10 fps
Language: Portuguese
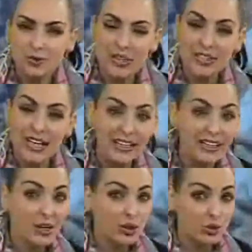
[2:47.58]
para dizer que
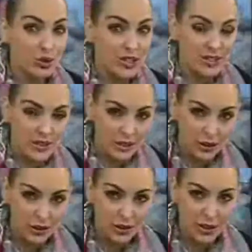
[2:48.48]
Deus não
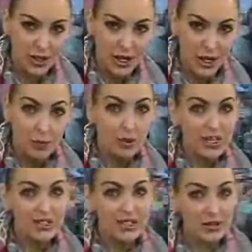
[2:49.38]
existe,
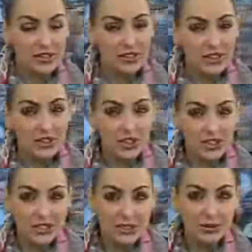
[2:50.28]
porque se Deus
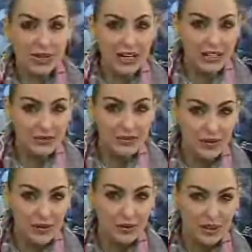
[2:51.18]
existisse não estaria
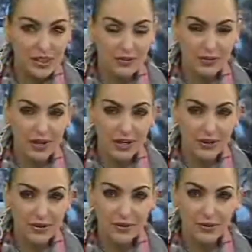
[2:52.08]
vivendo o que está vivendo.